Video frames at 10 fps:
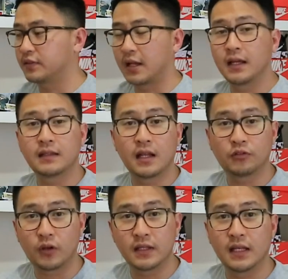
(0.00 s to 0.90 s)
Sekarang kita
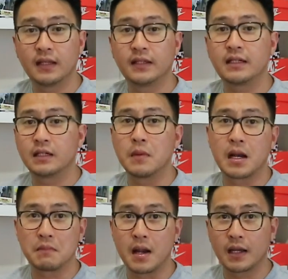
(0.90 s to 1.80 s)
langsung aja lihat nih ke
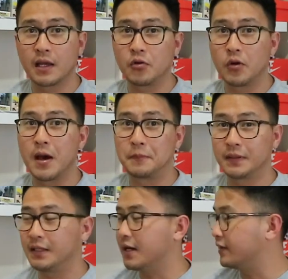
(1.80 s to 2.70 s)
barang-barang yang gue
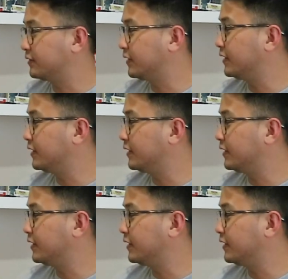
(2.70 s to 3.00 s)
dapet nih guys.